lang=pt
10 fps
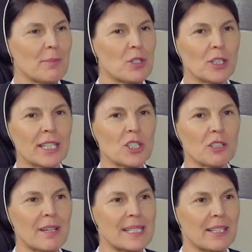Na medida em que a
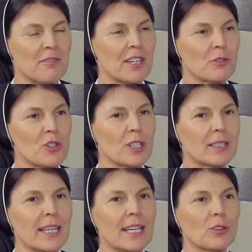gente vai tá escrevendo, a
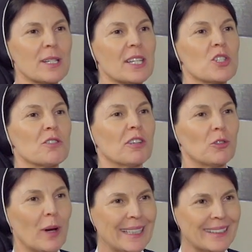gente tem a nossa
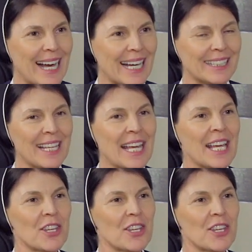individualidade